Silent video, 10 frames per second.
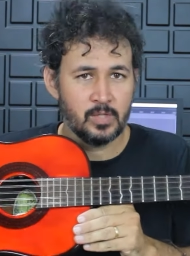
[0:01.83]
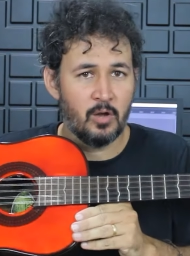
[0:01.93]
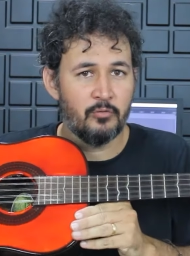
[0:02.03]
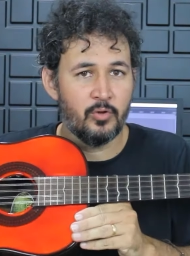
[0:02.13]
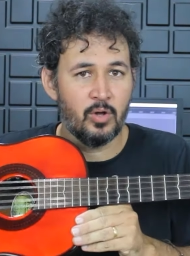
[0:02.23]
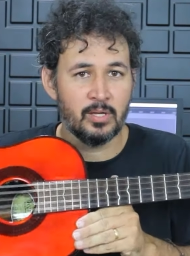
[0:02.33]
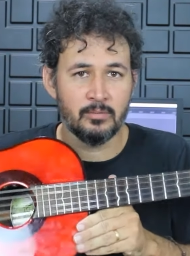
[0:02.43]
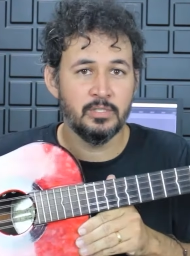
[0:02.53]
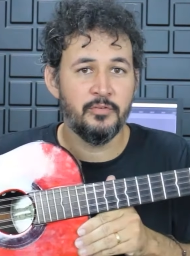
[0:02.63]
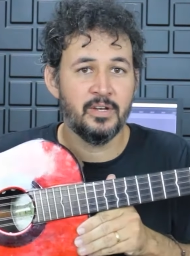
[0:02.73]
É uma
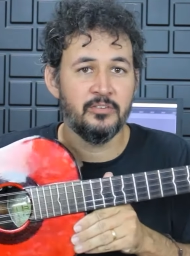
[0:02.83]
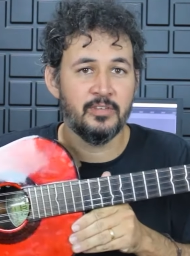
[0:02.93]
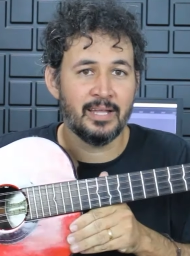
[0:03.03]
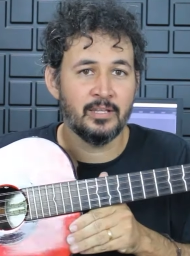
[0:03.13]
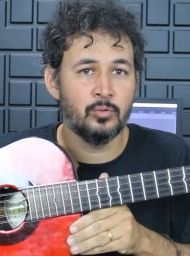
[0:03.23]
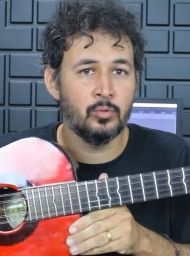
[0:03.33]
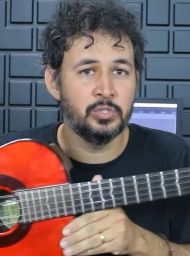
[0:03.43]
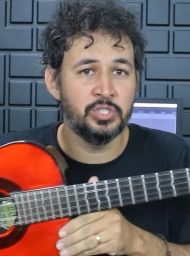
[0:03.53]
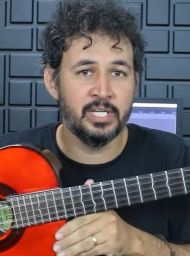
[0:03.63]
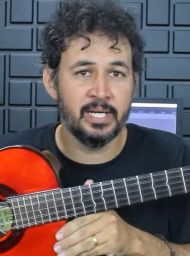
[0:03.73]
viola diferenciada do
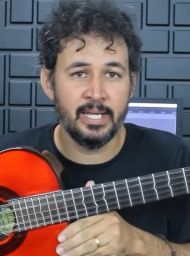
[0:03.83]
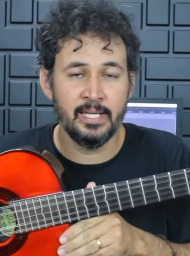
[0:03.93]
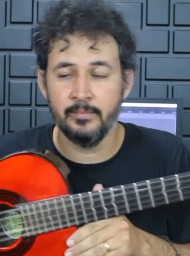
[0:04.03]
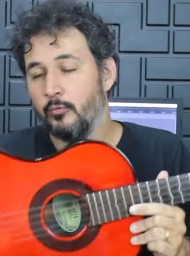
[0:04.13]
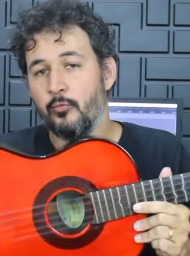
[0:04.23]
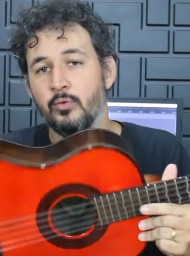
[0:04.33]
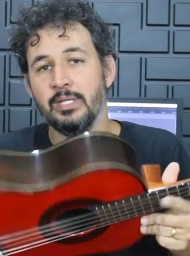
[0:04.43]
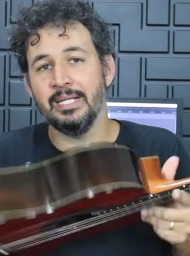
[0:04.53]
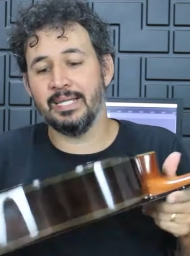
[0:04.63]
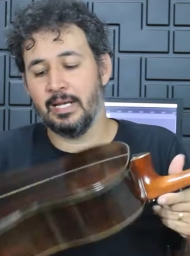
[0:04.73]
Luthier Reina. Fundo
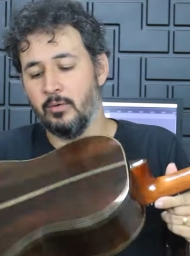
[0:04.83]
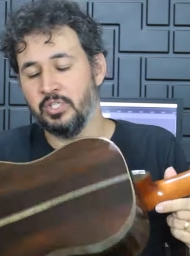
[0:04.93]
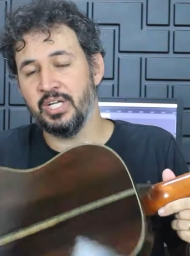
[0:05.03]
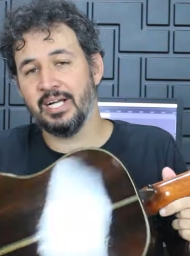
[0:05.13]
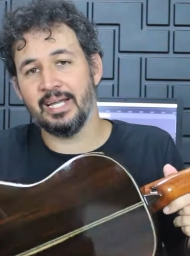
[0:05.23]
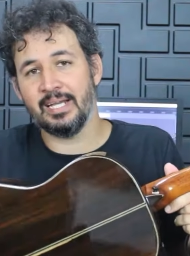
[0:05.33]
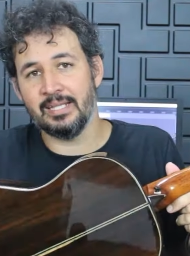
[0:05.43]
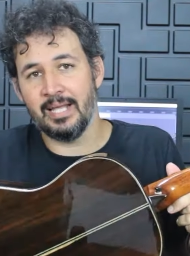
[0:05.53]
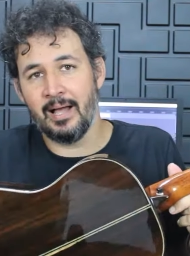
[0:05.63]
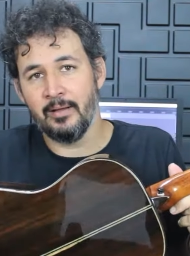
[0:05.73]
e lateral em
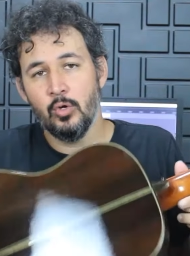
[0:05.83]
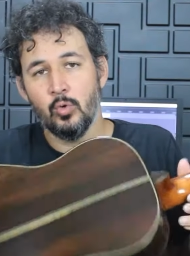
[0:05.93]
jacarandá.